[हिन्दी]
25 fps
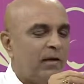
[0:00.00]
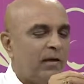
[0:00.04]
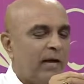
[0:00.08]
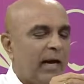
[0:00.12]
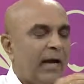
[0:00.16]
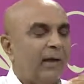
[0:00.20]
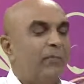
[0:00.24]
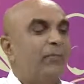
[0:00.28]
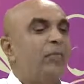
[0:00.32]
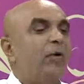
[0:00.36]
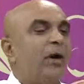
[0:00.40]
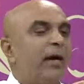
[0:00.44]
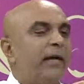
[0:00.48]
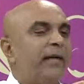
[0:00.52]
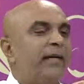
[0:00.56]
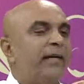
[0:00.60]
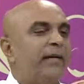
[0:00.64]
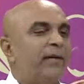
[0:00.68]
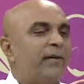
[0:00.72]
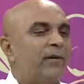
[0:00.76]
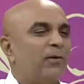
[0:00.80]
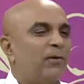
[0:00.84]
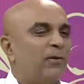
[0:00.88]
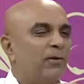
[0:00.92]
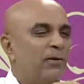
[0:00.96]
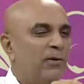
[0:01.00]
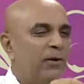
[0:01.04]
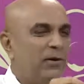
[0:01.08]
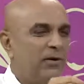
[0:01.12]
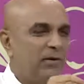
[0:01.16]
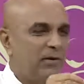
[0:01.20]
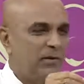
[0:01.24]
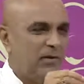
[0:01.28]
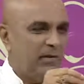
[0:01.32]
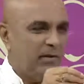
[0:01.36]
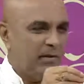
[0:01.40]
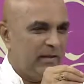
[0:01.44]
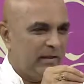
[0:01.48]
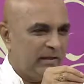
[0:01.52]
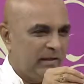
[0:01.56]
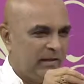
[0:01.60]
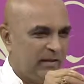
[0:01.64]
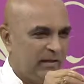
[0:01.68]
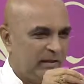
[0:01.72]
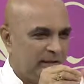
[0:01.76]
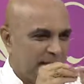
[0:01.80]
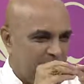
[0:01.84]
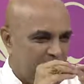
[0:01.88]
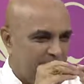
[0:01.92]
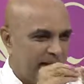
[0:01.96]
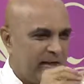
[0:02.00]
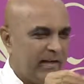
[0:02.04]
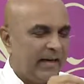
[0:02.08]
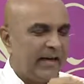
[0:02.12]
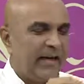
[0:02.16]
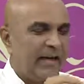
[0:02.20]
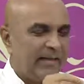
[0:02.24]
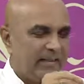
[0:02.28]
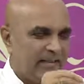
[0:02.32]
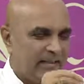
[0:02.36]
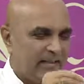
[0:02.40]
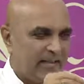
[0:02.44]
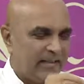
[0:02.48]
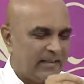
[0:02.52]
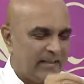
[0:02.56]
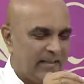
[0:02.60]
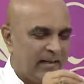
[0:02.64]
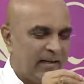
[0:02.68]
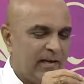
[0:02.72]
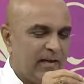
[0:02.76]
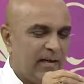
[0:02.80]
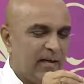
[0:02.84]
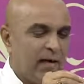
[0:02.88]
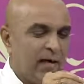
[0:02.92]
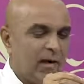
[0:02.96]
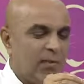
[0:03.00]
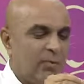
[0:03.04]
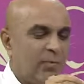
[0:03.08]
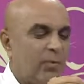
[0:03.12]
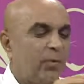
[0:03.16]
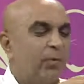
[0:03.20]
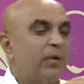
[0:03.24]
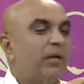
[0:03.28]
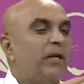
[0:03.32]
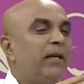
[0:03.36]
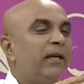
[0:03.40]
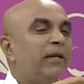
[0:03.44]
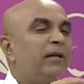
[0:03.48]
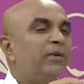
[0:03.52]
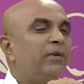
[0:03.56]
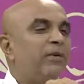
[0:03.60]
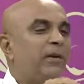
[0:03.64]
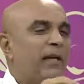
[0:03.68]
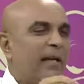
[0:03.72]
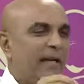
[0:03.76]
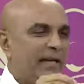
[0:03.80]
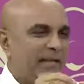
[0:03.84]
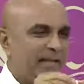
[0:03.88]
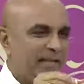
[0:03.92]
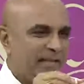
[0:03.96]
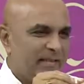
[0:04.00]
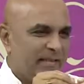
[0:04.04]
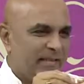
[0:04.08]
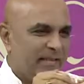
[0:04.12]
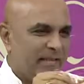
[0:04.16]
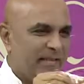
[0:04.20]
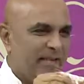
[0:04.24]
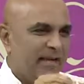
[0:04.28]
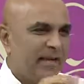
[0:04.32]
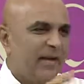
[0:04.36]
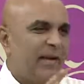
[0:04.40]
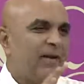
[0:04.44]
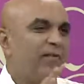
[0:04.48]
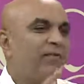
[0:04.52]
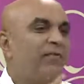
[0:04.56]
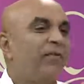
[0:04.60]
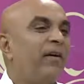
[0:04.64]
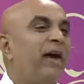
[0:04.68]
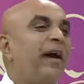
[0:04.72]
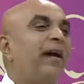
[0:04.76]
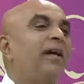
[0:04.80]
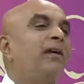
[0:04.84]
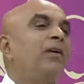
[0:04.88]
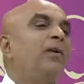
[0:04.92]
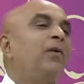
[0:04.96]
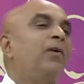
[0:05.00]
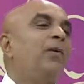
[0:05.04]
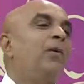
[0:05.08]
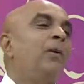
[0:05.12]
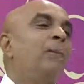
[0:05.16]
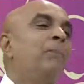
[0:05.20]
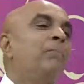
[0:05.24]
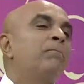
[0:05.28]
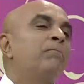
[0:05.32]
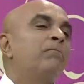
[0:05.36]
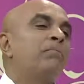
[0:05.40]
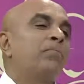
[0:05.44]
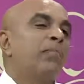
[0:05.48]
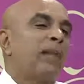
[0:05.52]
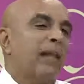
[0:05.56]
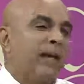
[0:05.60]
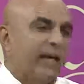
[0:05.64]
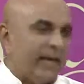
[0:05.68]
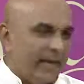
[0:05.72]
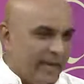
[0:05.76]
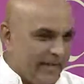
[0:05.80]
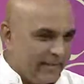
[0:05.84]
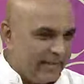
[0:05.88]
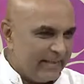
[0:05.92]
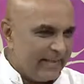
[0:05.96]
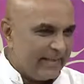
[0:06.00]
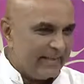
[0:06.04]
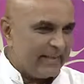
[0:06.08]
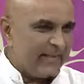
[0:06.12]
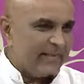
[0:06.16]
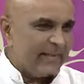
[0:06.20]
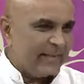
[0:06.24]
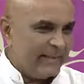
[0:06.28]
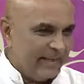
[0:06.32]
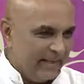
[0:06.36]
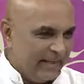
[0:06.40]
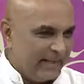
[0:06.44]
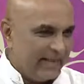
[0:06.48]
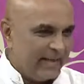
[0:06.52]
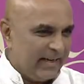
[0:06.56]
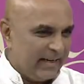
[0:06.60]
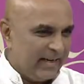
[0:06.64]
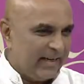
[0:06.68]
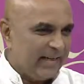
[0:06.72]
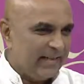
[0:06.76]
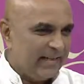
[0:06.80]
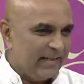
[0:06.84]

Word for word: कार्बोहाइड्रेट को करेगा डाइजेस्ट प्रोटीन को डाइजेस्ट करेगा फैट को डाइजेस्ट करेगा